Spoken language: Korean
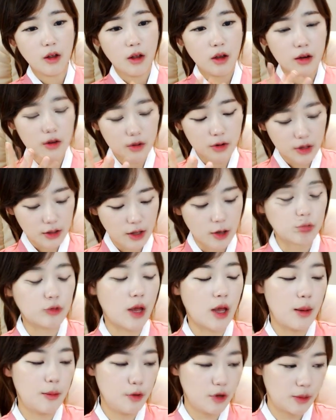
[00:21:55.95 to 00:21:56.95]
이런 게 계속
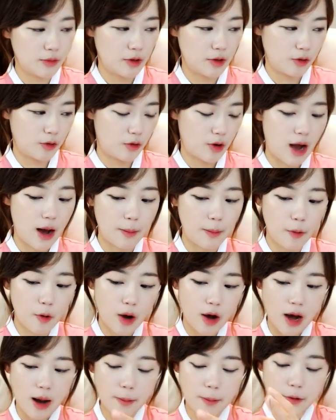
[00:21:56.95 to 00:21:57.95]
대물림되는 거야. 아버,
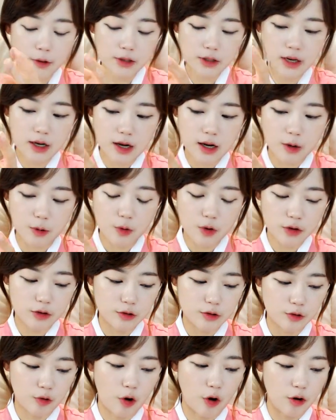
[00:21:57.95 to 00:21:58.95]
아버지가 갖고 있던
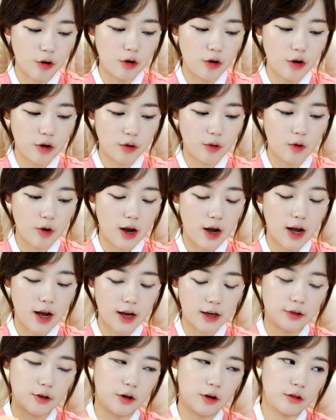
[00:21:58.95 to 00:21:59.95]
그 권력과
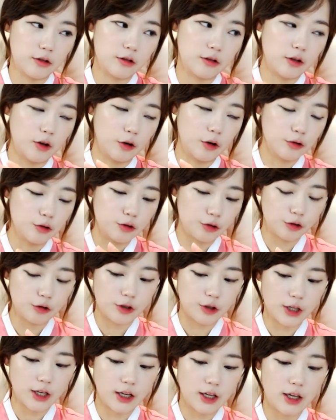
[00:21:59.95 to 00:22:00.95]
그런
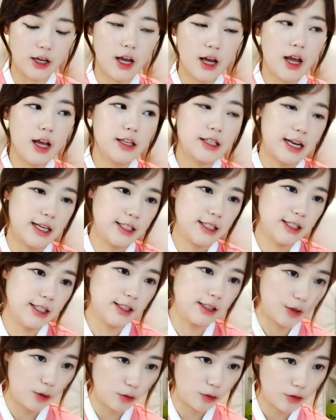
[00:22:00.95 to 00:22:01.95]
연줄이 자식이
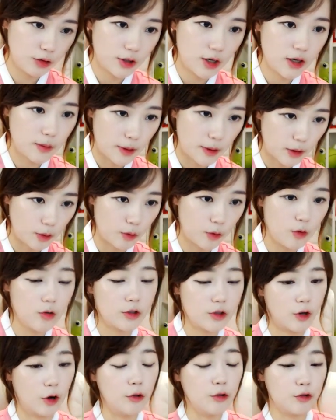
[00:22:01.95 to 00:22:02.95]
그대로 특혜를 받고
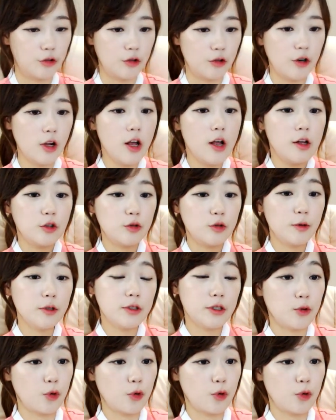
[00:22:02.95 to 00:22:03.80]
그 연줄. 두 번째는